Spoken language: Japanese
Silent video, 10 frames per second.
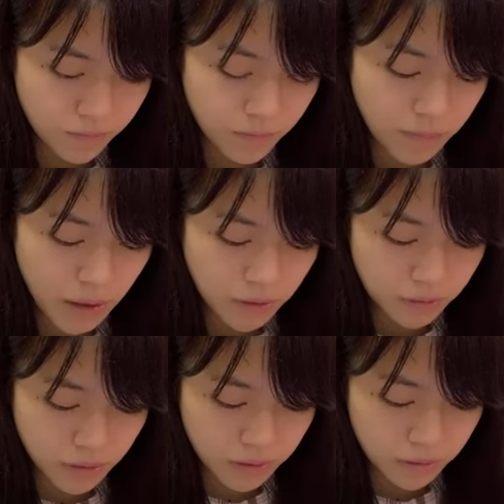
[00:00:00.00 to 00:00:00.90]
うん
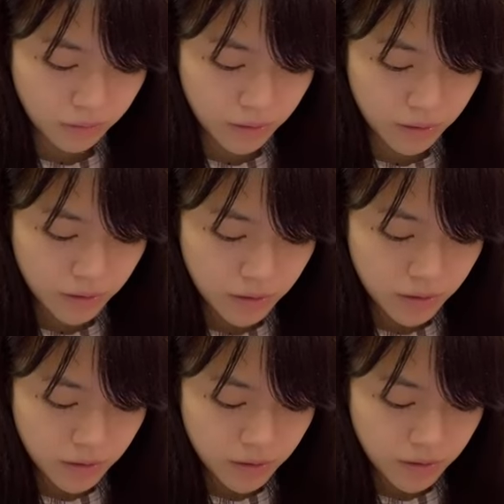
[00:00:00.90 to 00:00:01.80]
パイロンで当たったわ
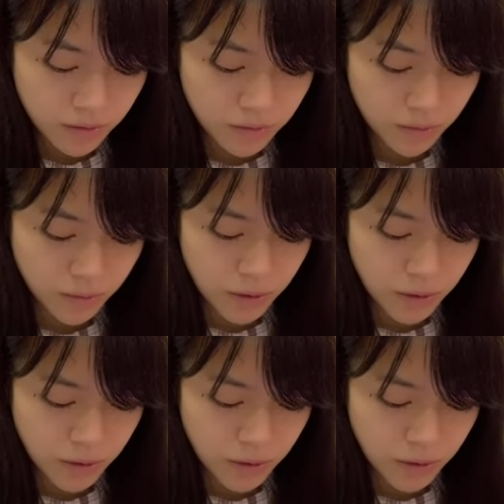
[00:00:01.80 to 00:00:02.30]
そ